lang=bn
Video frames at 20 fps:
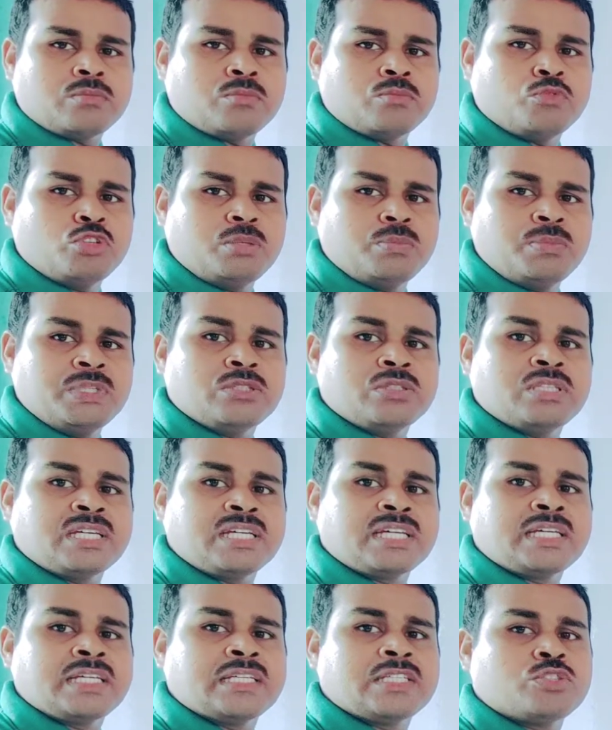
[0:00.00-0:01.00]
মূল বিন্দু
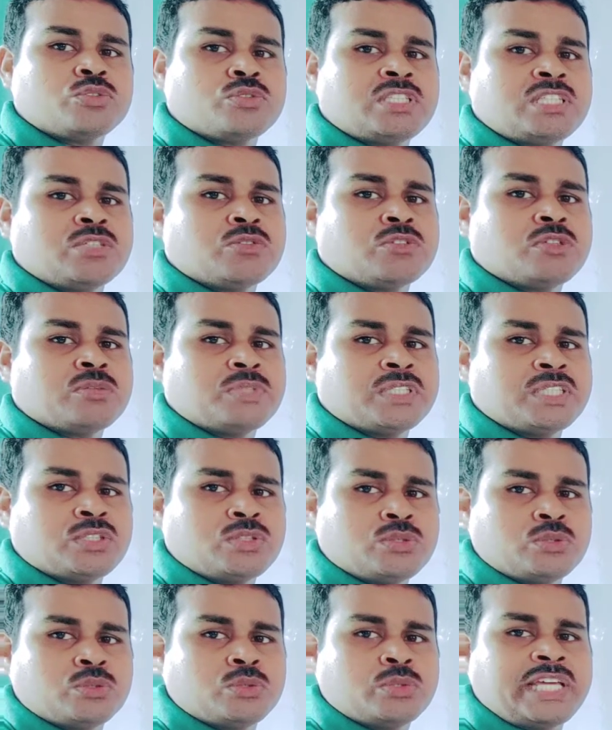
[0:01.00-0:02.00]
থেকে যদি কোনো
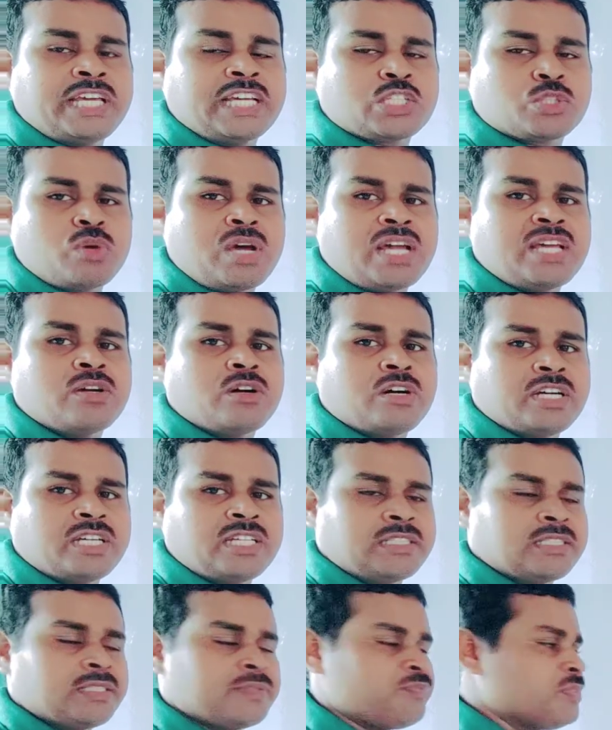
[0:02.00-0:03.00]
বিন্দু এক্স ওয়াই হয়
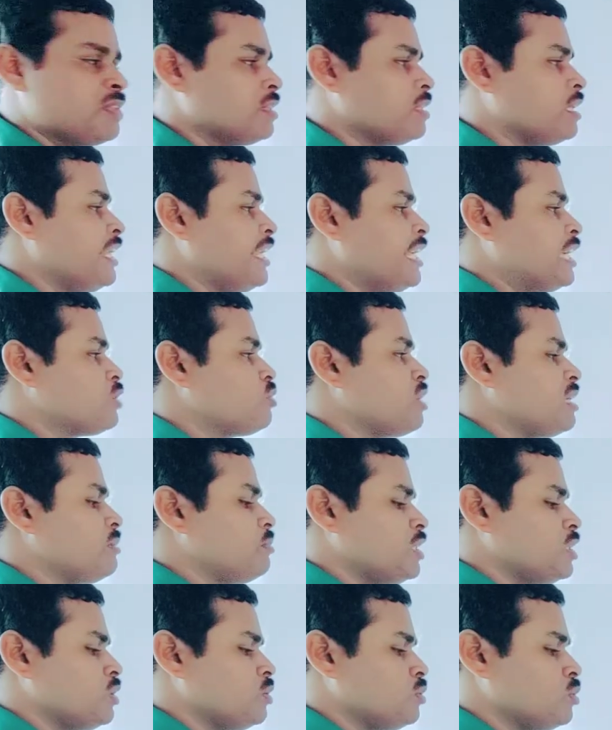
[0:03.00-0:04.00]
তাহলে এক্স ওয়াই
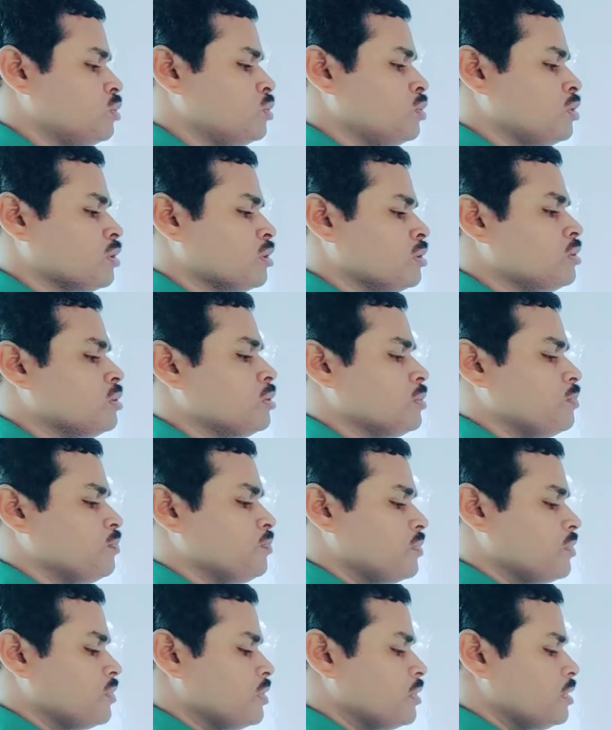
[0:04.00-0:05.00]
বিন্দুর দূরত্ব
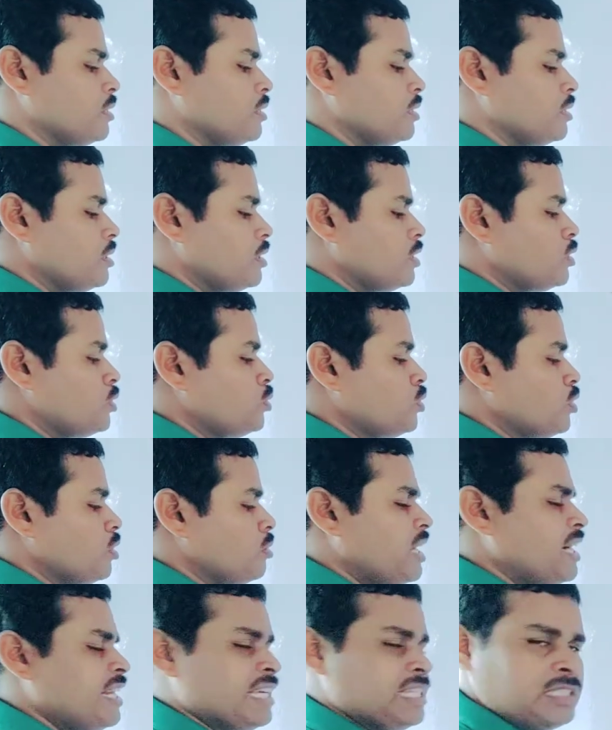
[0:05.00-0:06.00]
রুট
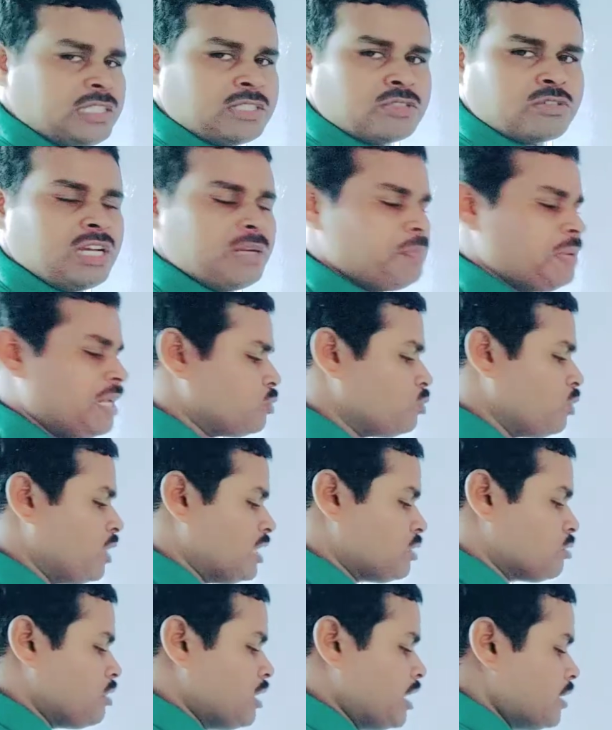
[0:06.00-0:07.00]
ওভার এক্স স্কোয়ার প্লাস ওয়াই
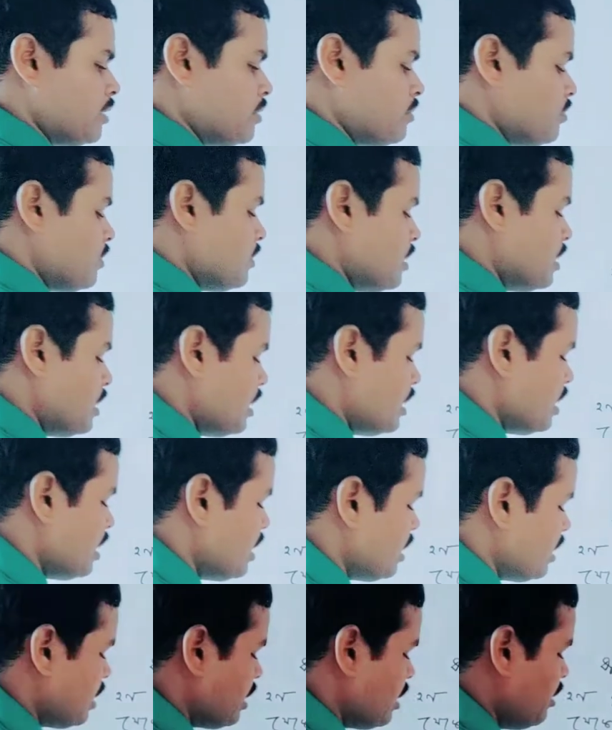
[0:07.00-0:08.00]
স্কোয়ার
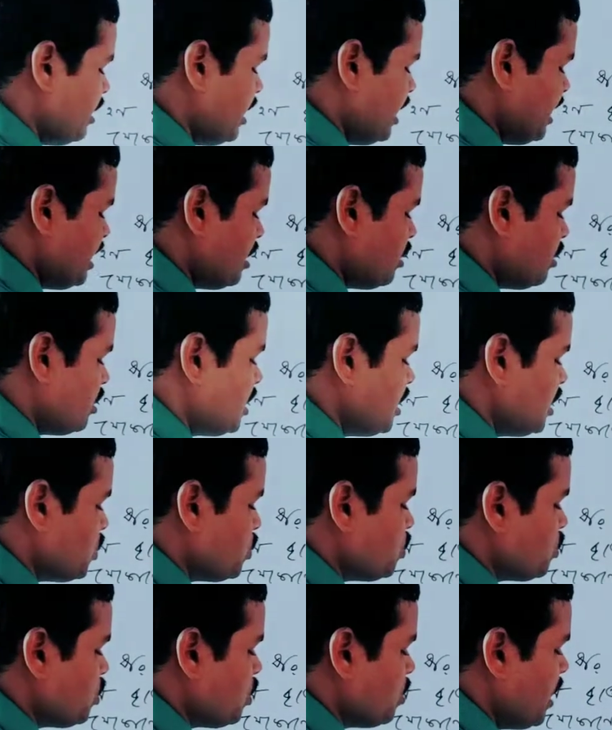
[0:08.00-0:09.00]
তাহলে এটা হচ্ছে
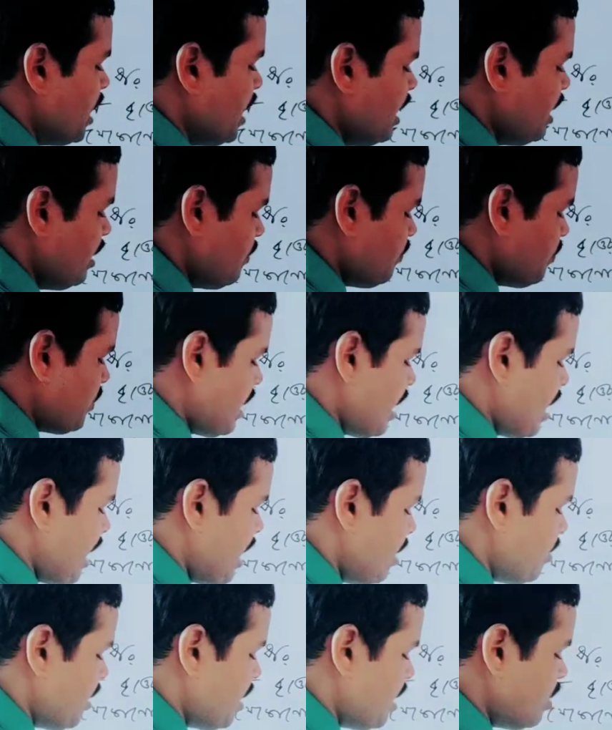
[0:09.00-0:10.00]
রুট ওভার
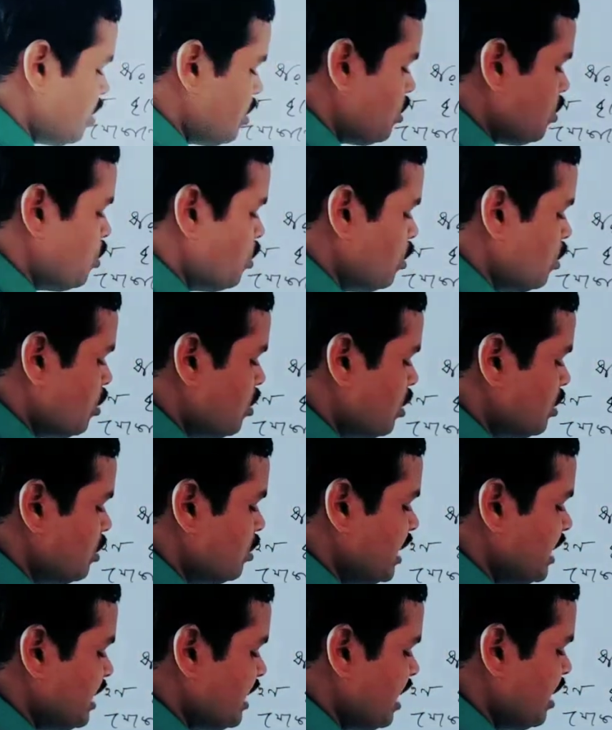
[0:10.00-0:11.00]
আমার হলো কত
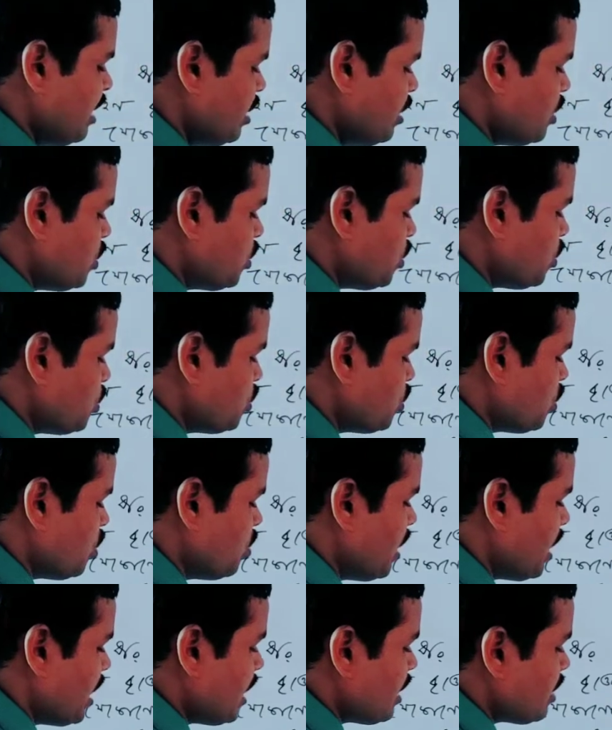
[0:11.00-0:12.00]
এটা রুট
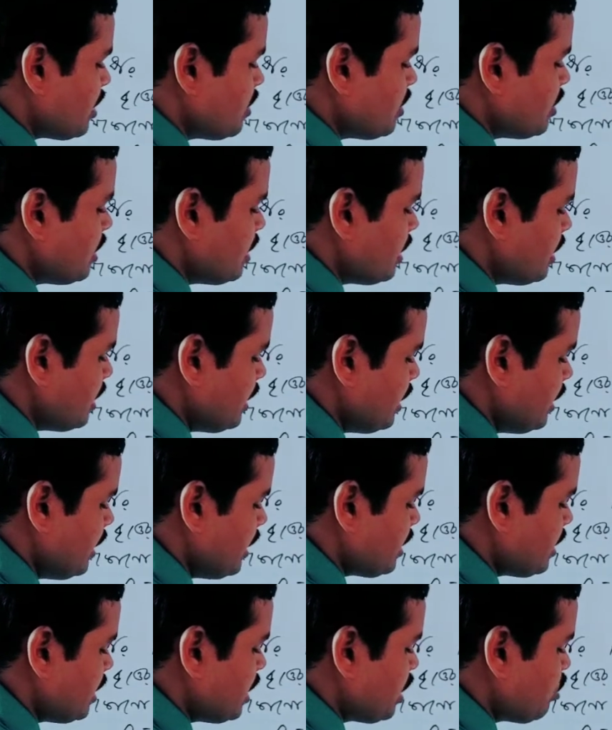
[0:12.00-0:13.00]
ওভার
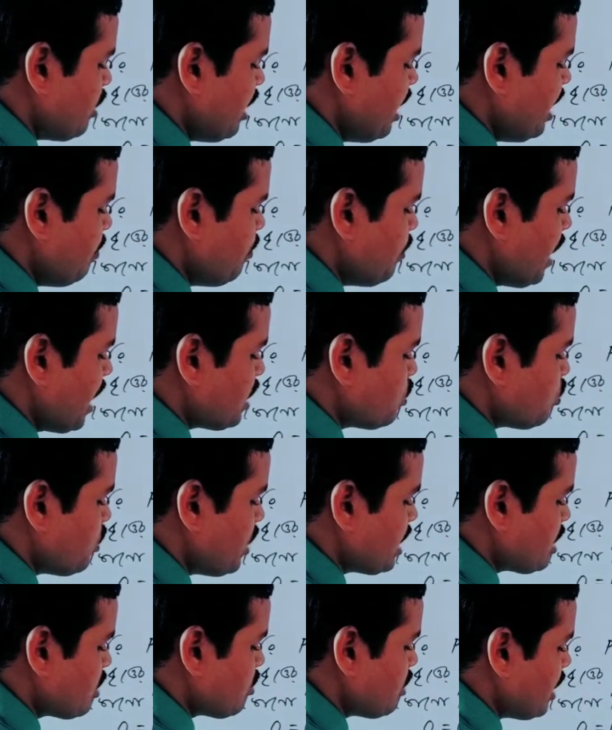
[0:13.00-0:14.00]
এক্স স্কোয়ার প্লাস
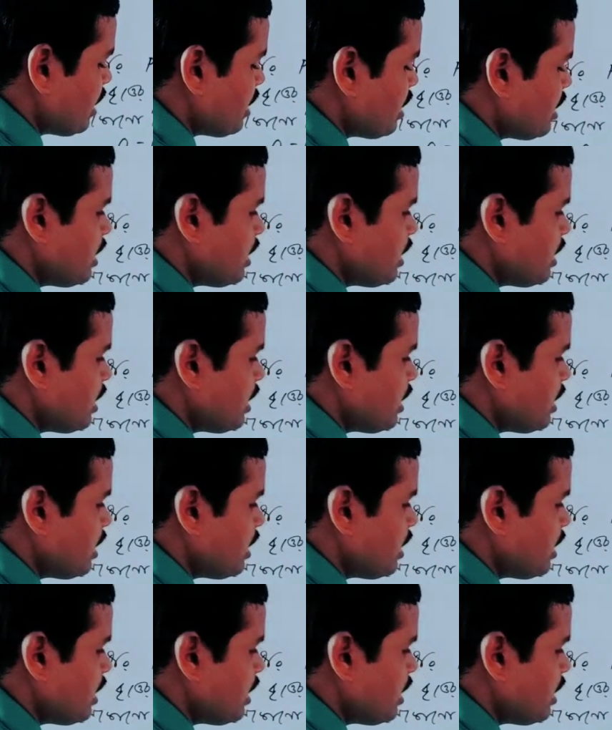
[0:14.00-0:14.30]
ওয়াই স্কোয়ার